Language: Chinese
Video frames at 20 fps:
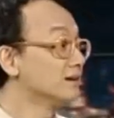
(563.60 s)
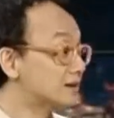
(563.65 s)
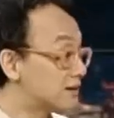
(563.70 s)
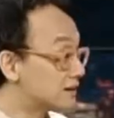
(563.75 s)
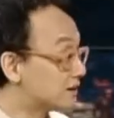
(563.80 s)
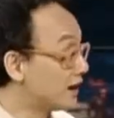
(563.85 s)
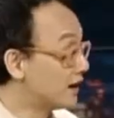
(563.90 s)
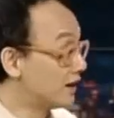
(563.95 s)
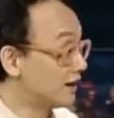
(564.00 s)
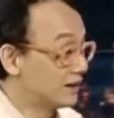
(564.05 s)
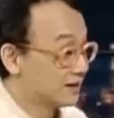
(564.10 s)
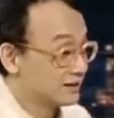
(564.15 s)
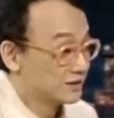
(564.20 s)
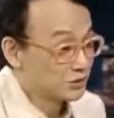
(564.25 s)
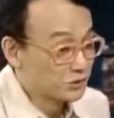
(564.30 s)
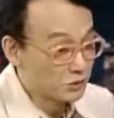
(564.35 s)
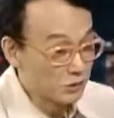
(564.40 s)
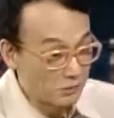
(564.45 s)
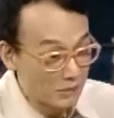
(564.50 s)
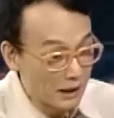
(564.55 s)
当时，当然
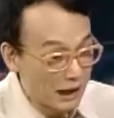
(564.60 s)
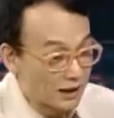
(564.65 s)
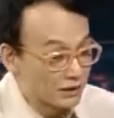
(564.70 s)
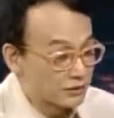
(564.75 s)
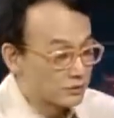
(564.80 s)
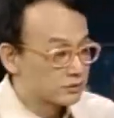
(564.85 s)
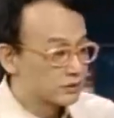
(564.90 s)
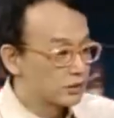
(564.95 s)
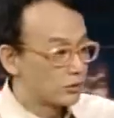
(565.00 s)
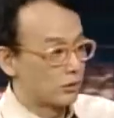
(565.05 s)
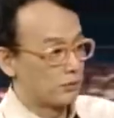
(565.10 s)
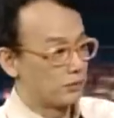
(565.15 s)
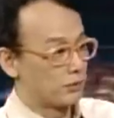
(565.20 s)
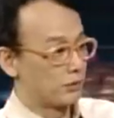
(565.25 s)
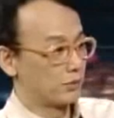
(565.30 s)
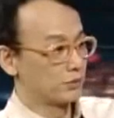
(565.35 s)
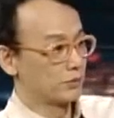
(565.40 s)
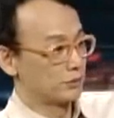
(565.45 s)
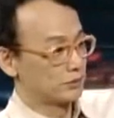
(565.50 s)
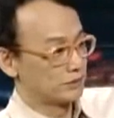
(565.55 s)
就我爸说，那我
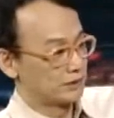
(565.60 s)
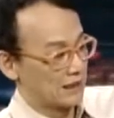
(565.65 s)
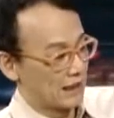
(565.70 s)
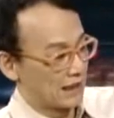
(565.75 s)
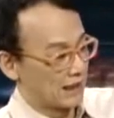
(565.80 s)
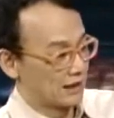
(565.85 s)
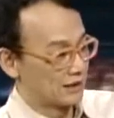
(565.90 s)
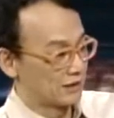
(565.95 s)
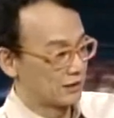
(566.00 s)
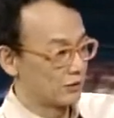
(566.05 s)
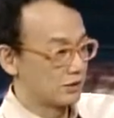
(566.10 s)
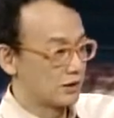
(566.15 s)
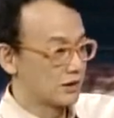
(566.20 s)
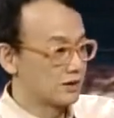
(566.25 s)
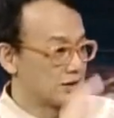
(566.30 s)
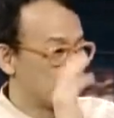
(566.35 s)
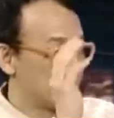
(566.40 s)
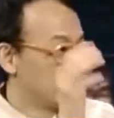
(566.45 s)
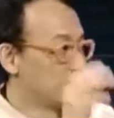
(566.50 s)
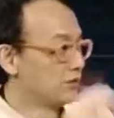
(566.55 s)
朋友家的有
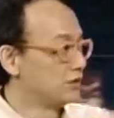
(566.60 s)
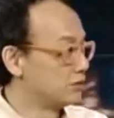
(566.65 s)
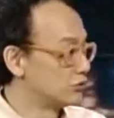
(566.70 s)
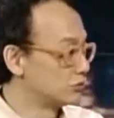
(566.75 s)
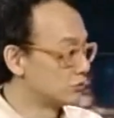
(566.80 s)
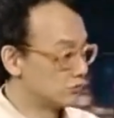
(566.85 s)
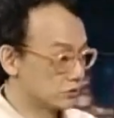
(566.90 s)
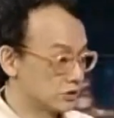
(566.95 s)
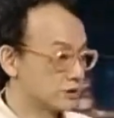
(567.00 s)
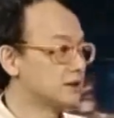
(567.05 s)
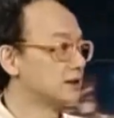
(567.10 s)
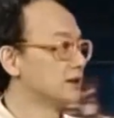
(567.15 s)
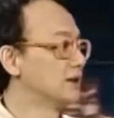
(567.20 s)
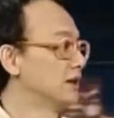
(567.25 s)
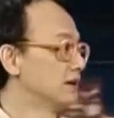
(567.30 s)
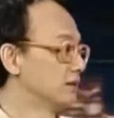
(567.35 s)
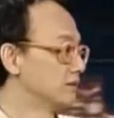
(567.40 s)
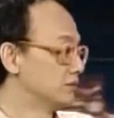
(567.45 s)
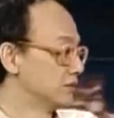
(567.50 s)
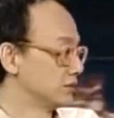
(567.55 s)
个阁楼，你住。我说
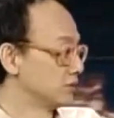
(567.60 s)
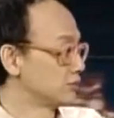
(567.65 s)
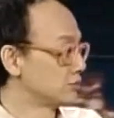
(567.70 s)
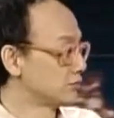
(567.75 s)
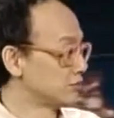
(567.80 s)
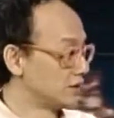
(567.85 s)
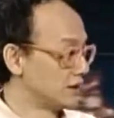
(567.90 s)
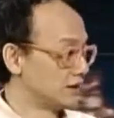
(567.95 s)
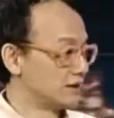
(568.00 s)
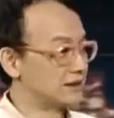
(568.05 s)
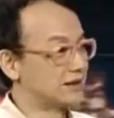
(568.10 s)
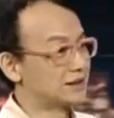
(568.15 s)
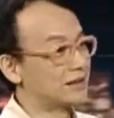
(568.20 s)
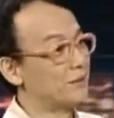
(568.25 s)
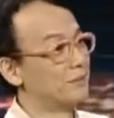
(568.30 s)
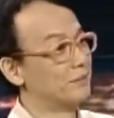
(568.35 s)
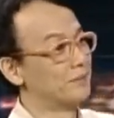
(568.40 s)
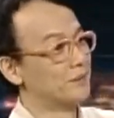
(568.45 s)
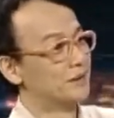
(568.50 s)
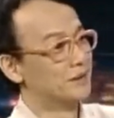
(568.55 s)
行，啊，我就住了。但
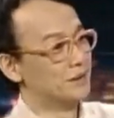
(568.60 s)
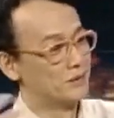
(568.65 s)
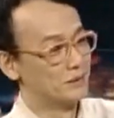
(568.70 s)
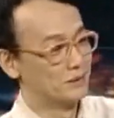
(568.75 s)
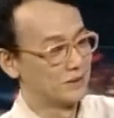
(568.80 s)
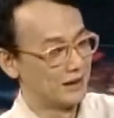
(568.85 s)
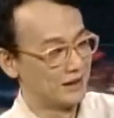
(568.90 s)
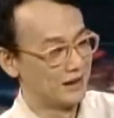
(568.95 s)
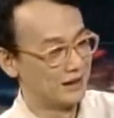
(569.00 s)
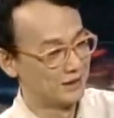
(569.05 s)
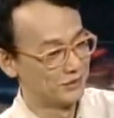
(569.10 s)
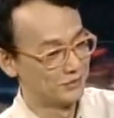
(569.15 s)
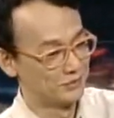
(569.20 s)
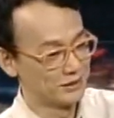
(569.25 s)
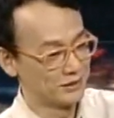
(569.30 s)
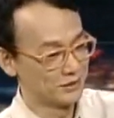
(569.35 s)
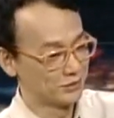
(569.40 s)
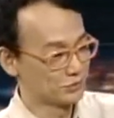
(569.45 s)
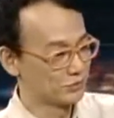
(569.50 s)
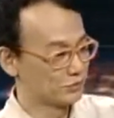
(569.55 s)
他们啊，
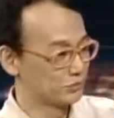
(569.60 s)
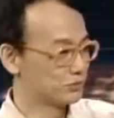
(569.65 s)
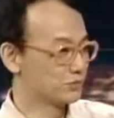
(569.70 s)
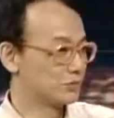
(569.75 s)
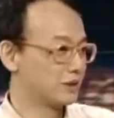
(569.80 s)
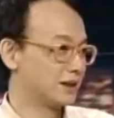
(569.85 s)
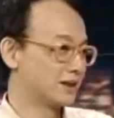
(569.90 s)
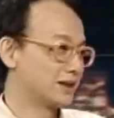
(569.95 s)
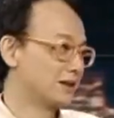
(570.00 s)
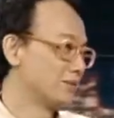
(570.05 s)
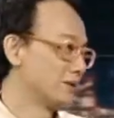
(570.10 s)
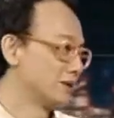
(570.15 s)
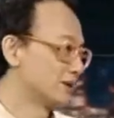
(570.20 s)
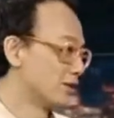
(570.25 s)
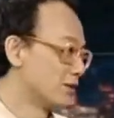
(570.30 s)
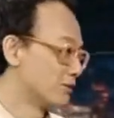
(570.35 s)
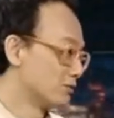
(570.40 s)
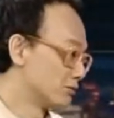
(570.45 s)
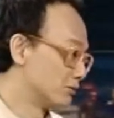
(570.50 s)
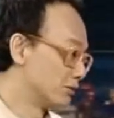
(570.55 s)
我那个叔叔也特别
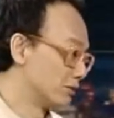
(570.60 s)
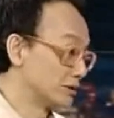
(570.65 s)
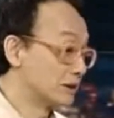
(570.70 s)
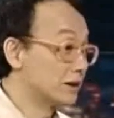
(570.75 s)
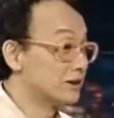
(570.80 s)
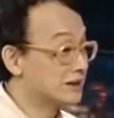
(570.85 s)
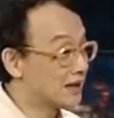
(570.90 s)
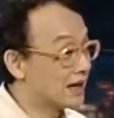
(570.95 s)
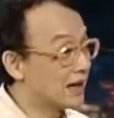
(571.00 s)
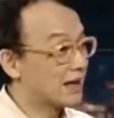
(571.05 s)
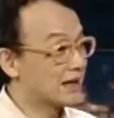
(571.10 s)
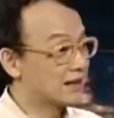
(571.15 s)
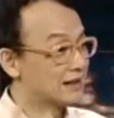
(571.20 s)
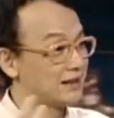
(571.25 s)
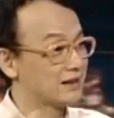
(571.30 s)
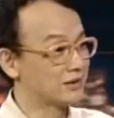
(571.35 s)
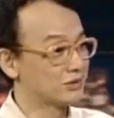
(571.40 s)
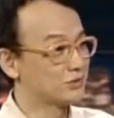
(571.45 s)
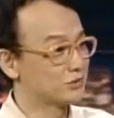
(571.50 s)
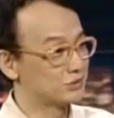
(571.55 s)
照顾我，到现在还
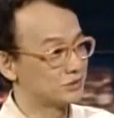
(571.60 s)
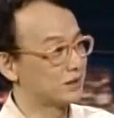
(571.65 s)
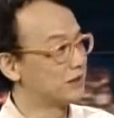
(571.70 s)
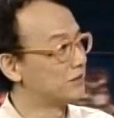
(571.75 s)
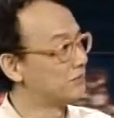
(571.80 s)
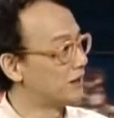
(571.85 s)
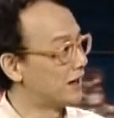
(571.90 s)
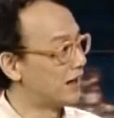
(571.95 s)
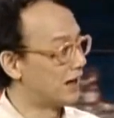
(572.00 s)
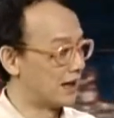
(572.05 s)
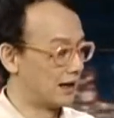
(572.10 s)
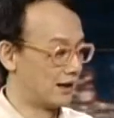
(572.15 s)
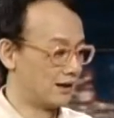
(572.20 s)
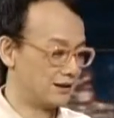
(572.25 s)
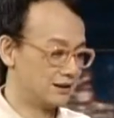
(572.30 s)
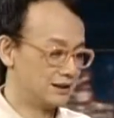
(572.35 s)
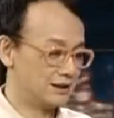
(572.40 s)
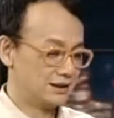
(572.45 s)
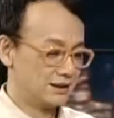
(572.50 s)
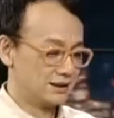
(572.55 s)
跟那个叔叔特别
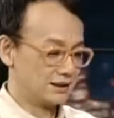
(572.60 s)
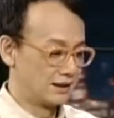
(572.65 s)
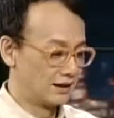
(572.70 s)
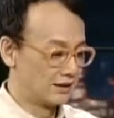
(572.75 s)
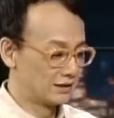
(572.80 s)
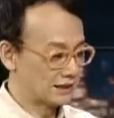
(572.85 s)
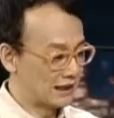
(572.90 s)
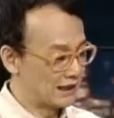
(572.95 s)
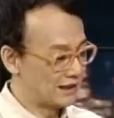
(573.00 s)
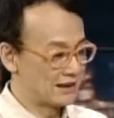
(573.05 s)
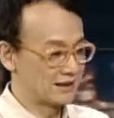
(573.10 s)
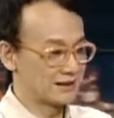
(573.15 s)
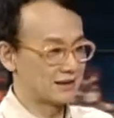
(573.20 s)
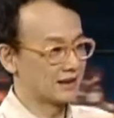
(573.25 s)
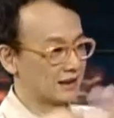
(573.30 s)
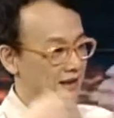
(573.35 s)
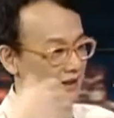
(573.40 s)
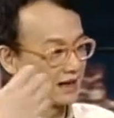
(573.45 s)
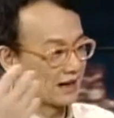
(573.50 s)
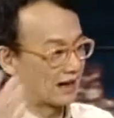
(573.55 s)
好。然后他也
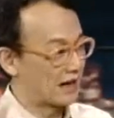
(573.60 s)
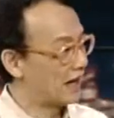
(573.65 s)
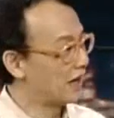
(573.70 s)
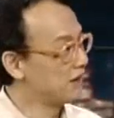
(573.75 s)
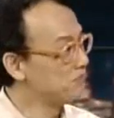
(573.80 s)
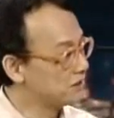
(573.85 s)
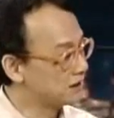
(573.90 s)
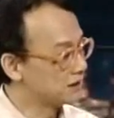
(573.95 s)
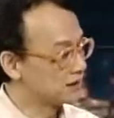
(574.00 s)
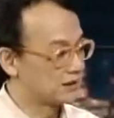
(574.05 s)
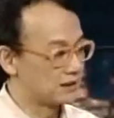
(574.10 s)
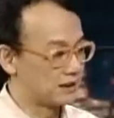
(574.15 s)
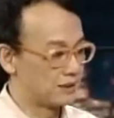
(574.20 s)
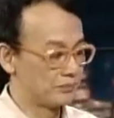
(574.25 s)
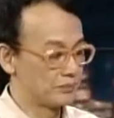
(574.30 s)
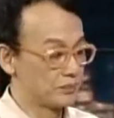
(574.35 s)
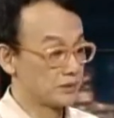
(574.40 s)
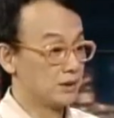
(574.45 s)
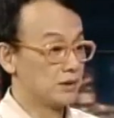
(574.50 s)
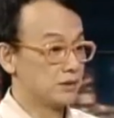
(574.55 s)
是一个很开明的
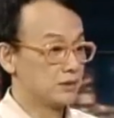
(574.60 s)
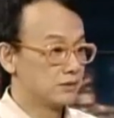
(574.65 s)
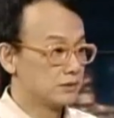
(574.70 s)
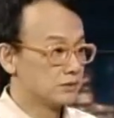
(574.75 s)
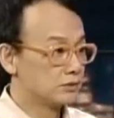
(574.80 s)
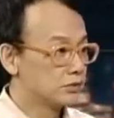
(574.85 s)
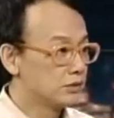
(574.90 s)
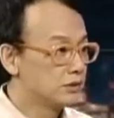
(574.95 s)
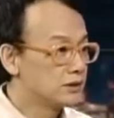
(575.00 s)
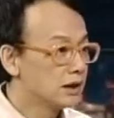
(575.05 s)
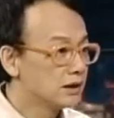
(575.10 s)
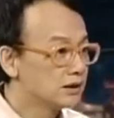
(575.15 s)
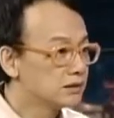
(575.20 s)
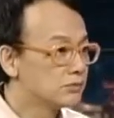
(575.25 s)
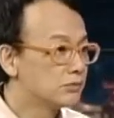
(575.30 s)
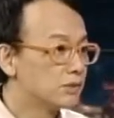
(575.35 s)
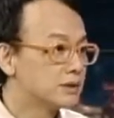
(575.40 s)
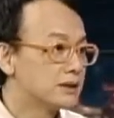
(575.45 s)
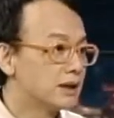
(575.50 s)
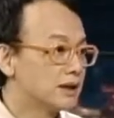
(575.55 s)
人，所以
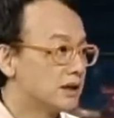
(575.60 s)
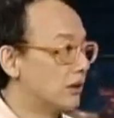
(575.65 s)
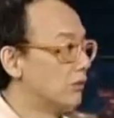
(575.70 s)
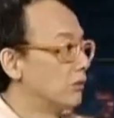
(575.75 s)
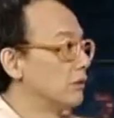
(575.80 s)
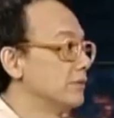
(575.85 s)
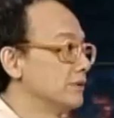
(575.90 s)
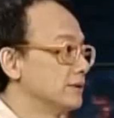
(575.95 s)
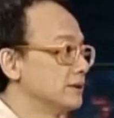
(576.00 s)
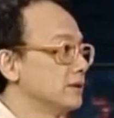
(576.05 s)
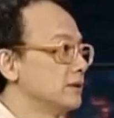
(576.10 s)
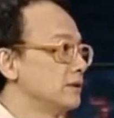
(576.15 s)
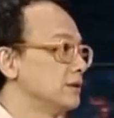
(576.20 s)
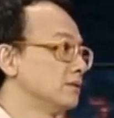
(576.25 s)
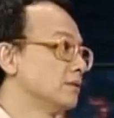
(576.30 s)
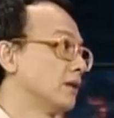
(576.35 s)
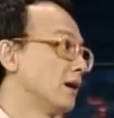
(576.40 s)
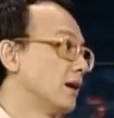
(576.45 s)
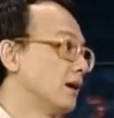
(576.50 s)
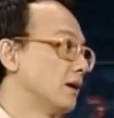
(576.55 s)
当时我只要养活我自
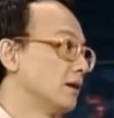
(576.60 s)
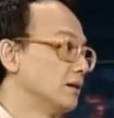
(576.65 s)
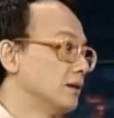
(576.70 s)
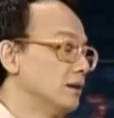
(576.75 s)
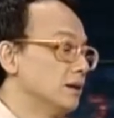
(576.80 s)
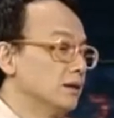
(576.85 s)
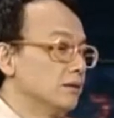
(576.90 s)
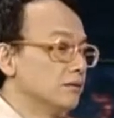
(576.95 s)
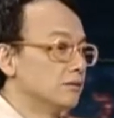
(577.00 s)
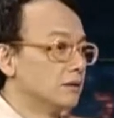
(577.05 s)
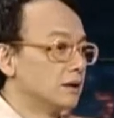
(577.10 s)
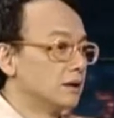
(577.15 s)
己就好，